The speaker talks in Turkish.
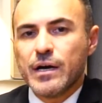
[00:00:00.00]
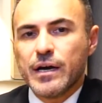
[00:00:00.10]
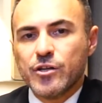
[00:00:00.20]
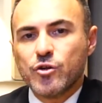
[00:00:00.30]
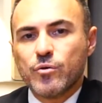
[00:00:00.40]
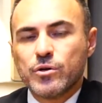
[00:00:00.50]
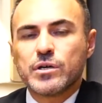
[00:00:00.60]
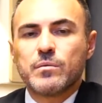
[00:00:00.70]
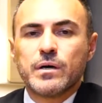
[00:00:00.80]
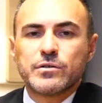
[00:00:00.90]
endovenöz
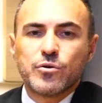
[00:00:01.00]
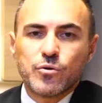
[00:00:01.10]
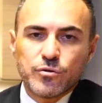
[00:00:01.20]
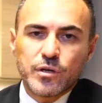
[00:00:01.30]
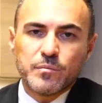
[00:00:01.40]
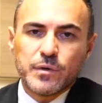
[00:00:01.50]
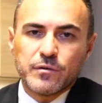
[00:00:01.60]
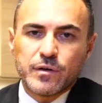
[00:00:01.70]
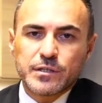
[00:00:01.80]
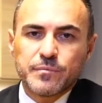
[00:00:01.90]
ablasyon
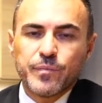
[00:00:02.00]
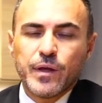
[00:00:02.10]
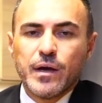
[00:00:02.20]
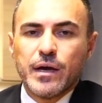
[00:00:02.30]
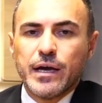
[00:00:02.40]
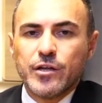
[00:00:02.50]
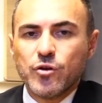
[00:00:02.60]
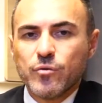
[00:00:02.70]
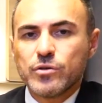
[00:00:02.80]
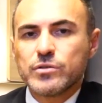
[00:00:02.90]
yöntemleri var.
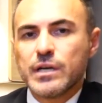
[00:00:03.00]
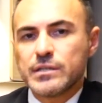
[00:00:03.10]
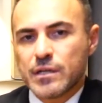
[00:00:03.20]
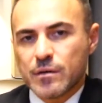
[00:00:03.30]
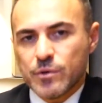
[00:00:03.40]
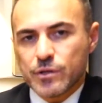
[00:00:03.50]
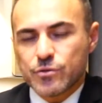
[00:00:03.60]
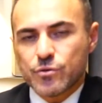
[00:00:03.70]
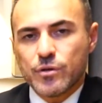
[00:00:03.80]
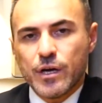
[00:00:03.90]
Endovenöz lazer
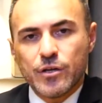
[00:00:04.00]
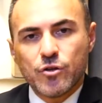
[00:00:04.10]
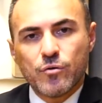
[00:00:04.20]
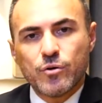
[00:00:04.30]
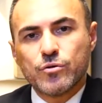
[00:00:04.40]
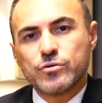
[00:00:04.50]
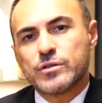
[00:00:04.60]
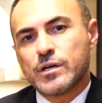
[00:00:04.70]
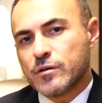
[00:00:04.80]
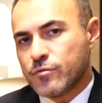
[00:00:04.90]
ablasyon, endovenöz
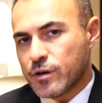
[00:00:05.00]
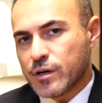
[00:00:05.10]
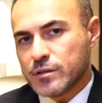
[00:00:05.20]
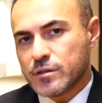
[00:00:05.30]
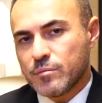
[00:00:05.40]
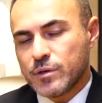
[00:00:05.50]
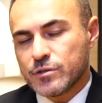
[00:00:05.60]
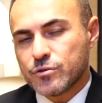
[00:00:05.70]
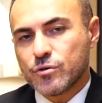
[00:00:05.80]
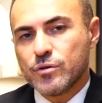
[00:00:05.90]
radyofrekans
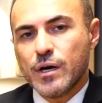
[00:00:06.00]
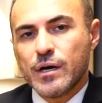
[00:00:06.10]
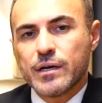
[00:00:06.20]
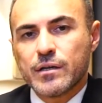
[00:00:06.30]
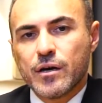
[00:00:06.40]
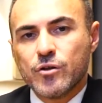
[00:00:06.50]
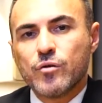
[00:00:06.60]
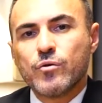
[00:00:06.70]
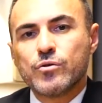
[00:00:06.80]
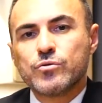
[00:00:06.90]
ablasyon ya da
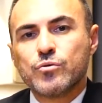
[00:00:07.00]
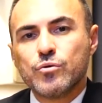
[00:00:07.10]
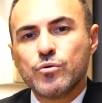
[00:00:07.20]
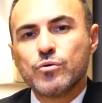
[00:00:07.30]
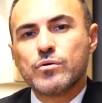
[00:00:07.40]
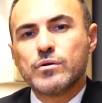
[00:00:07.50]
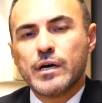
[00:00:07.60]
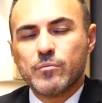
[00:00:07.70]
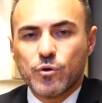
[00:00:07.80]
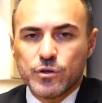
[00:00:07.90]
endovenöz glu
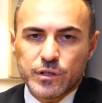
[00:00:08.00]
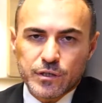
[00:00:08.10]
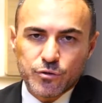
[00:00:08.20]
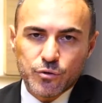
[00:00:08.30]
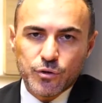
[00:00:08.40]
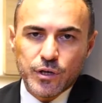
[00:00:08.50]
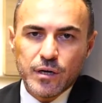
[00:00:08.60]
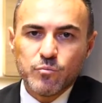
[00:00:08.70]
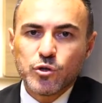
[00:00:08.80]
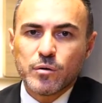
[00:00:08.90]

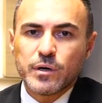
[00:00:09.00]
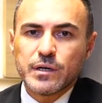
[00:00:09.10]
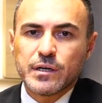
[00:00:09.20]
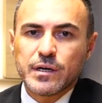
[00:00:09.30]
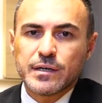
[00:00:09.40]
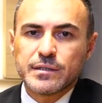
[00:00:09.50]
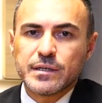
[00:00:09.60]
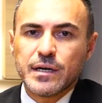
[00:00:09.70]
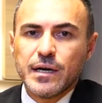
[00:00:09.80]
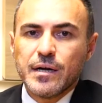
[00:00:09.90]
embolizasyonuyla bu damarları
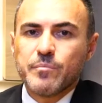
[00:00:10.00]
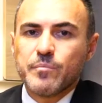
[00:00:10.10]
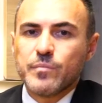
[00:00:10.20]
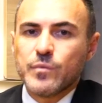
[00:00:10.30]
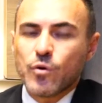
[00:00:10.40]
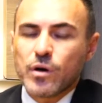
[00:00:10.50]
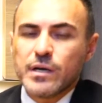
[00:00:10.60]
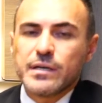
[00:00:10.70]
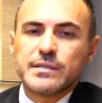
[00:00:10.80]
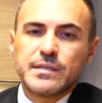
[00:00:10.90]
artık Lokal
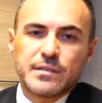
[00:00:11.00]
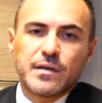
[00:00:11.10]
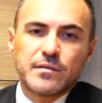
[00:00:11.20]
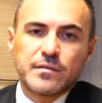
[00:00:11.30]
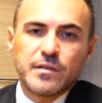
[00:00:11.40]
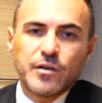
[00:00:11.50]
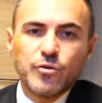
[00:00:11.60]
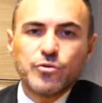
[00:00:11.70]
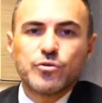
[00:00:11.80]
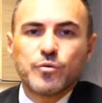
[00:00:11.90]
anestezi altında
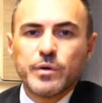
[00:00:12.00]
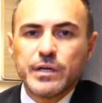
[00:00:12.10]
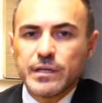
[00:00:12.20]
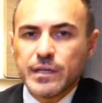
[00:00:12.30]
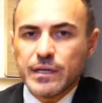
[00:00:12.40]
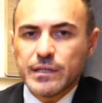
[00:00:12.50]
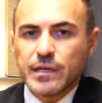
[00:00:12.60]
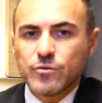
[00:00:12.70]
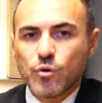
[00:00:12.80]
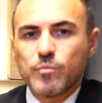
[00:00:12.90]
küçücük bir iğne
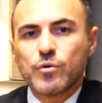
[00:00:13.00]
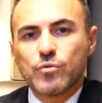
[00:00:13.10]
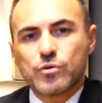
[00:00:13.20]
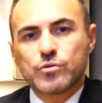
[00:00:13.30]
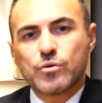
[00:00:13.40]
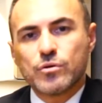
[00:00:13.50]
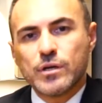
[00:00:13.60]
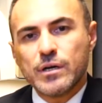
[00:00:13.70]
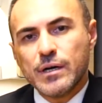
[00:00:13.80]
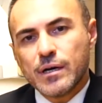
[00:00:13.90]
deliğinden Doppler
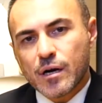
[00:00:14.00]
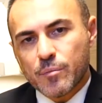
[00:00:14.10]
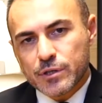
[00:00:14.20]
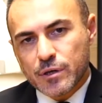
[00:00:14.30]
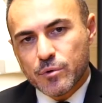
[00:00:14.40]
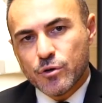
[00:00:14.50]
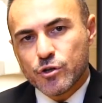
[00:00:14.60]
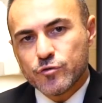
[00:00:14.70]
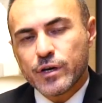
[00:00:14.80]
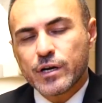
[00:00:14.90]
ultrasonla kapatabiliyoruz ve